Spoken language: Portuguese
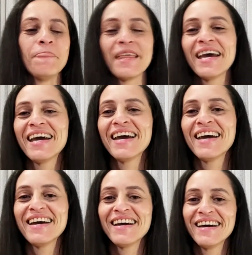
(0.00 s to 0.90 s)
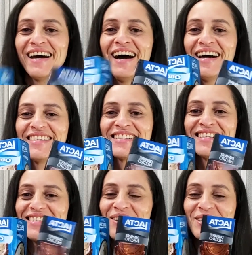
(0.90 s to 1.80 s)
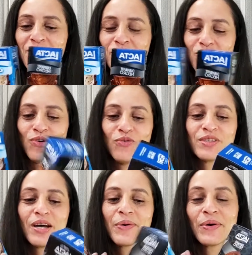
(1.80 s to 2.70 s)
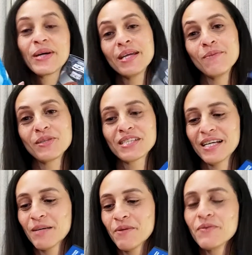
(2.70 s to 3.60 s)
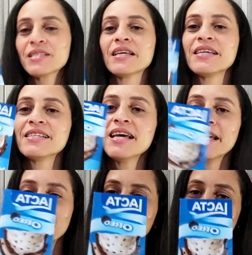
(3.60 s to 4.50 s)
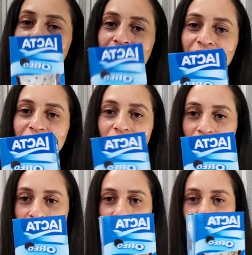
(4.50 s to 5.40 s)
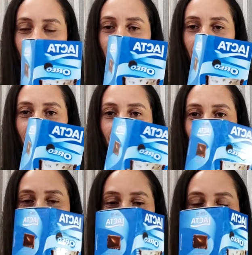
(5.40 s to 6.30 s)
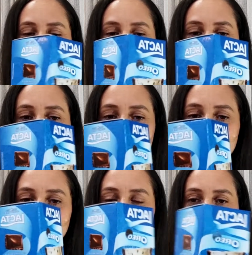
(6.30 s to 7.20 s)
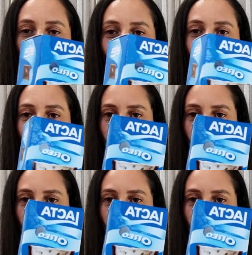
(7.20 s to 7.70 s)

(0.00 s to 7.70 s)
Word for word: É... Ai, gente, eu achei muito fofo. Então, eu queria mostrar aqui pra vocês. Esse daqui é da é Lacta Oreo.